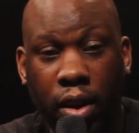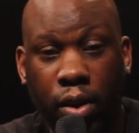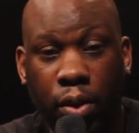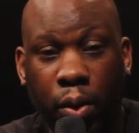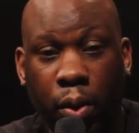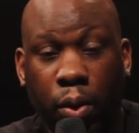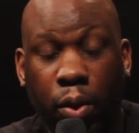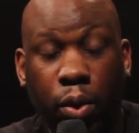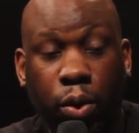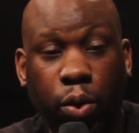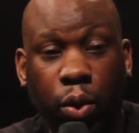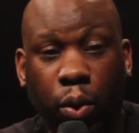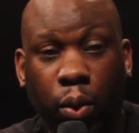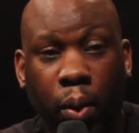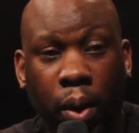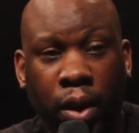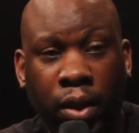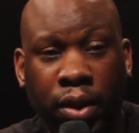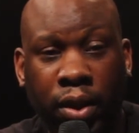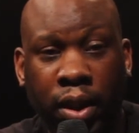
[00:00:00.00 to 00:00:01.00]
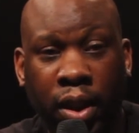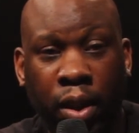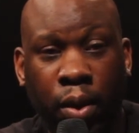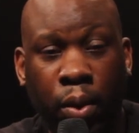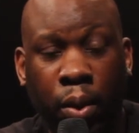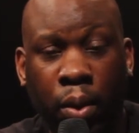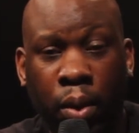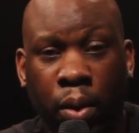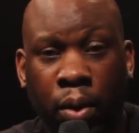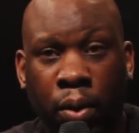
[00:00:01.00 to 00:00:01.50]
Donc le tournoi c'est
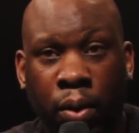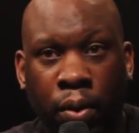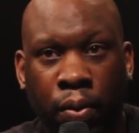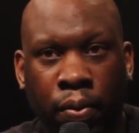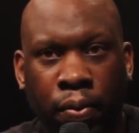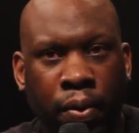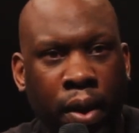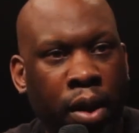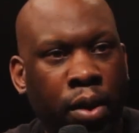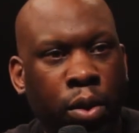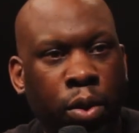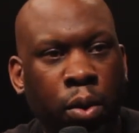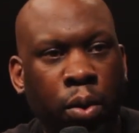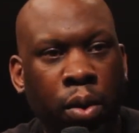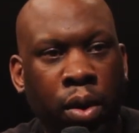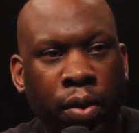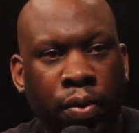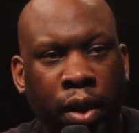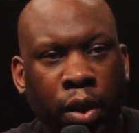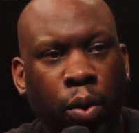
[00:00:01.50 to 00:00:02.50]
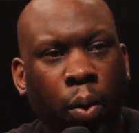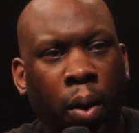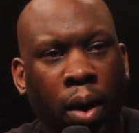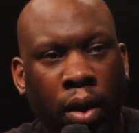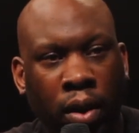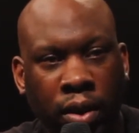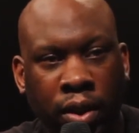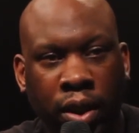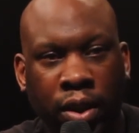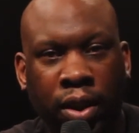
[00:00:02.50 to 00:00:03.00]
le 22 et 23,
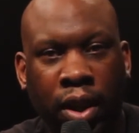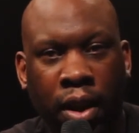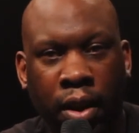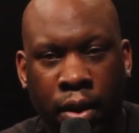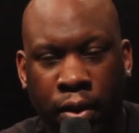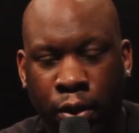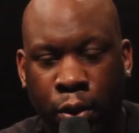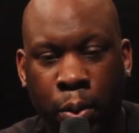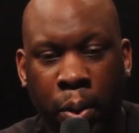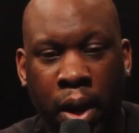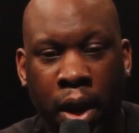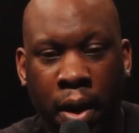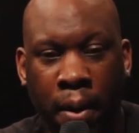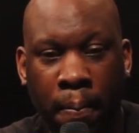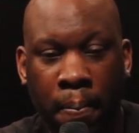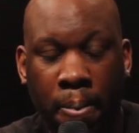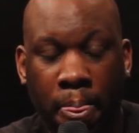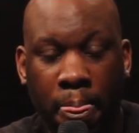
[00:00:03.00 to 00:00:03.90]
hein, c'est ça, hein, juillet.